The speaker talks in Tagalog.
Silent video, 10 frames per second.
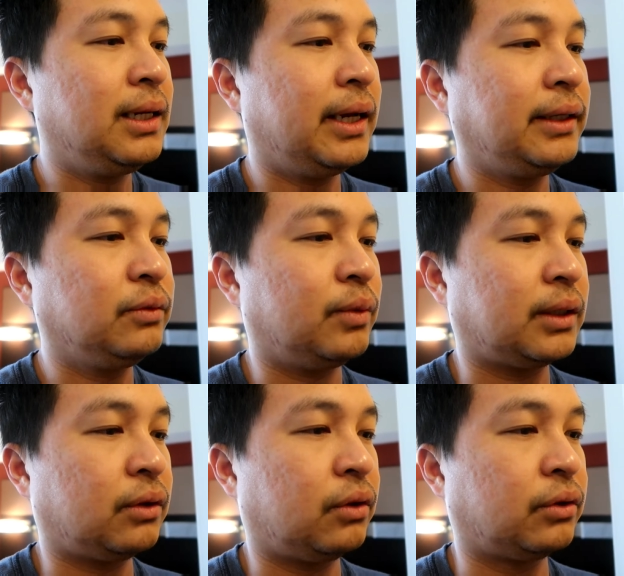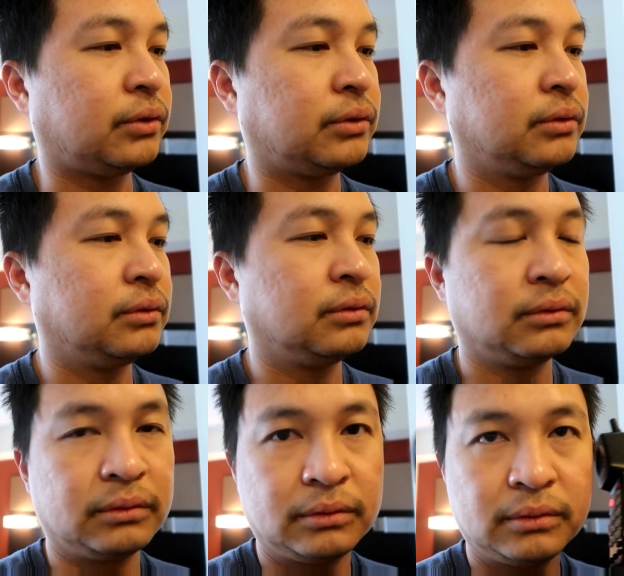line 1 on.
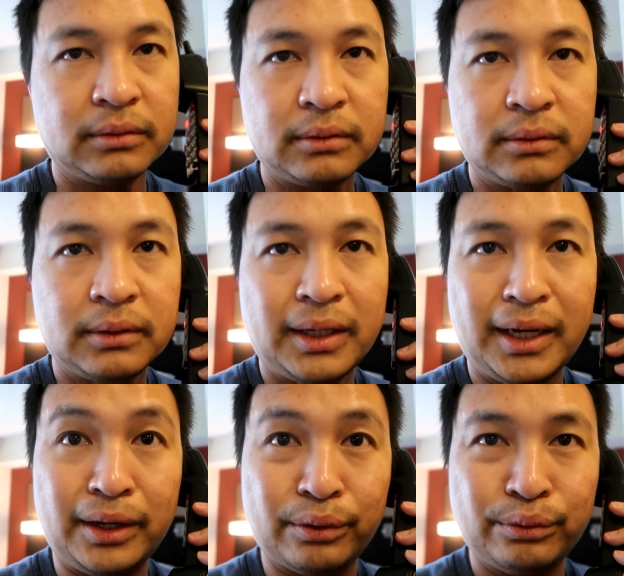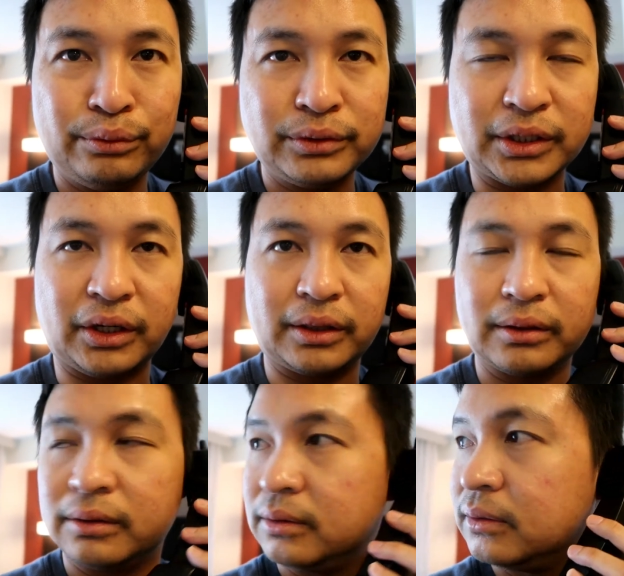Hello? Charot.
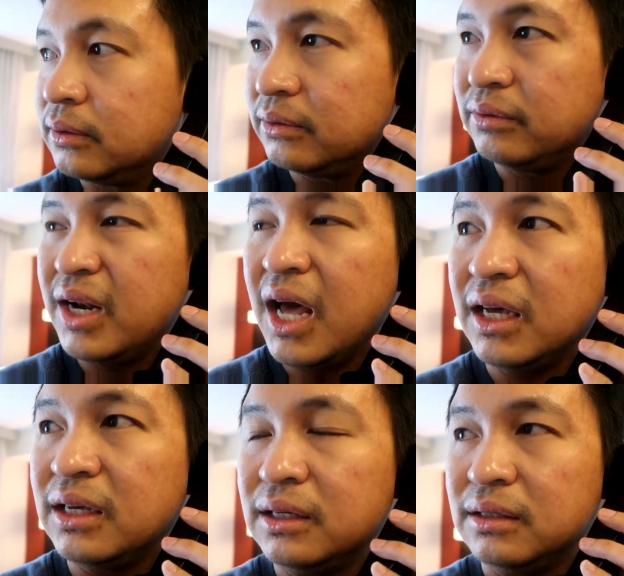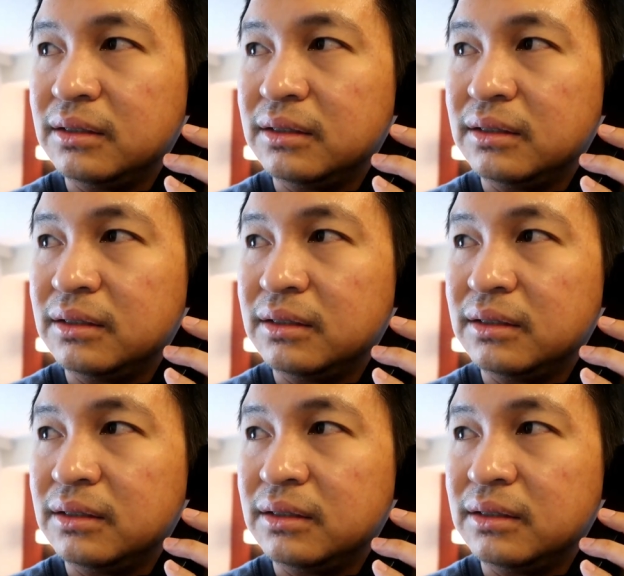Wala eh.